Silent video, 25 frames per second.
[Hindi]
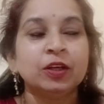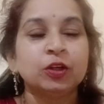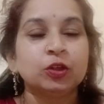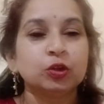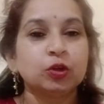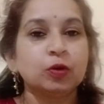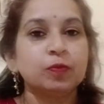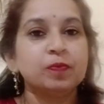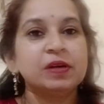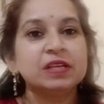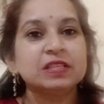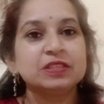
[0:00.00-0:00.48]

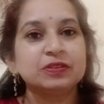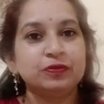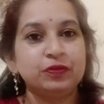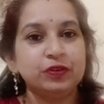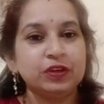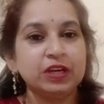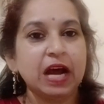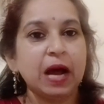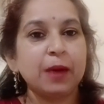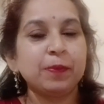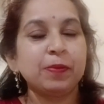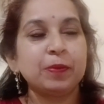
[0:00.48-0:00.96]
तो बस
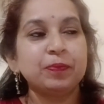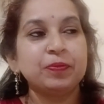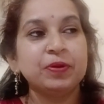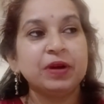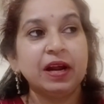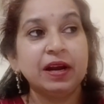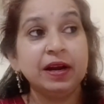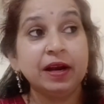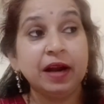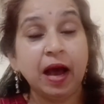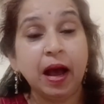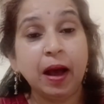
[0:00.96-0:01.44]
फिर आप अपना
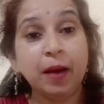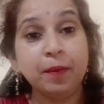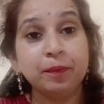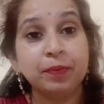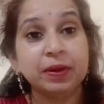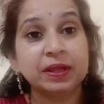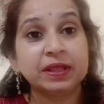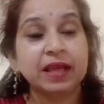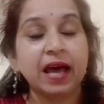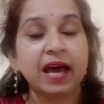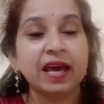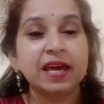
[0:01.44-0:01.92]
नाम
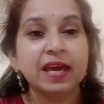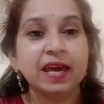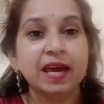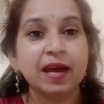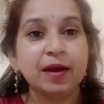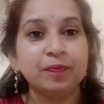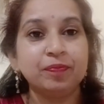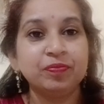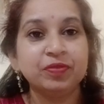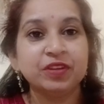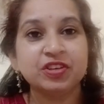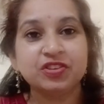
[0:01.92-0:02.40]
बताइए
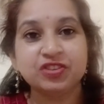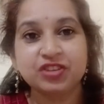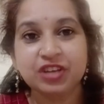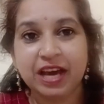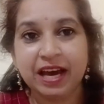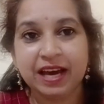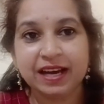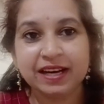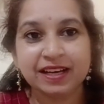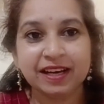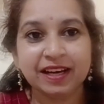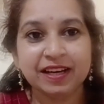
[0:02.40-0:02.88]
अपने
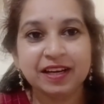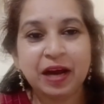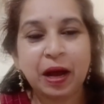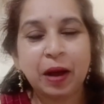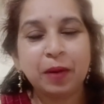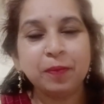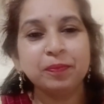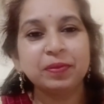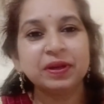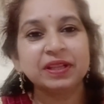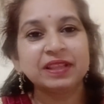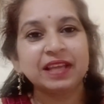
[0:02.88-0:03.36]
शहर का
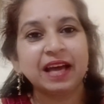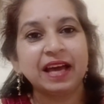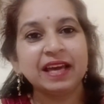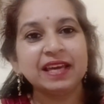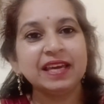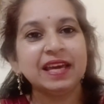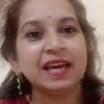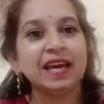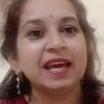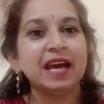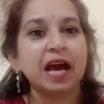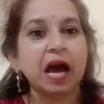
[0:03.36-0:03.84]
नाम
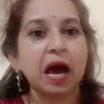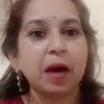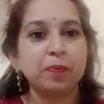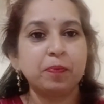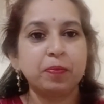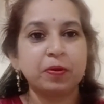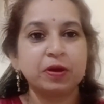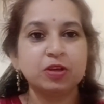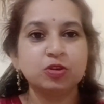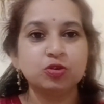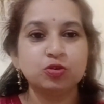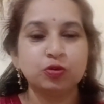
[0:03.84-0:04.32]
बताइए
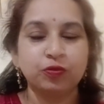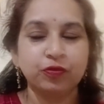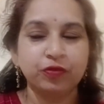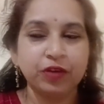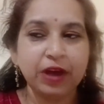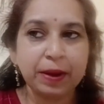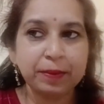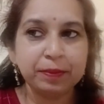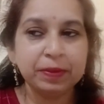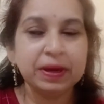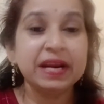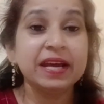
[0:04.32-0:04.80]
आपकी जो
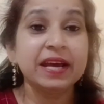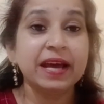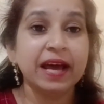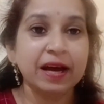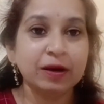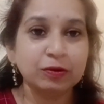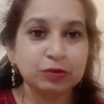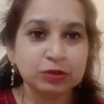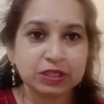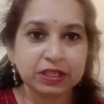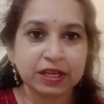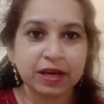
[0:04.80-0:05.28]
फैमिली है
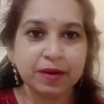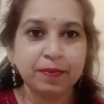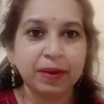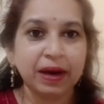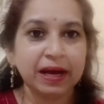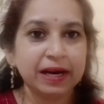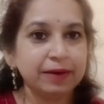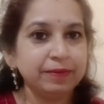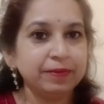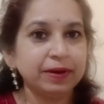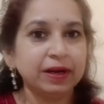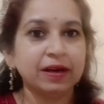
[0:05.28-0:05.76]
उसके
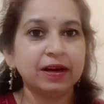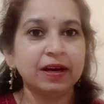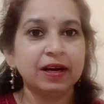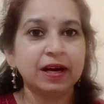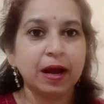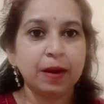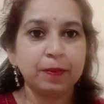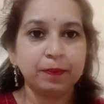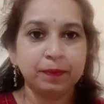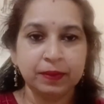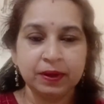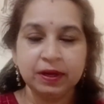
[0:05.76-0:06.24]
बारे में अगर
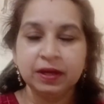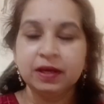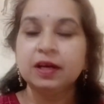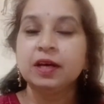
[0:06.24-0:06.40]
आप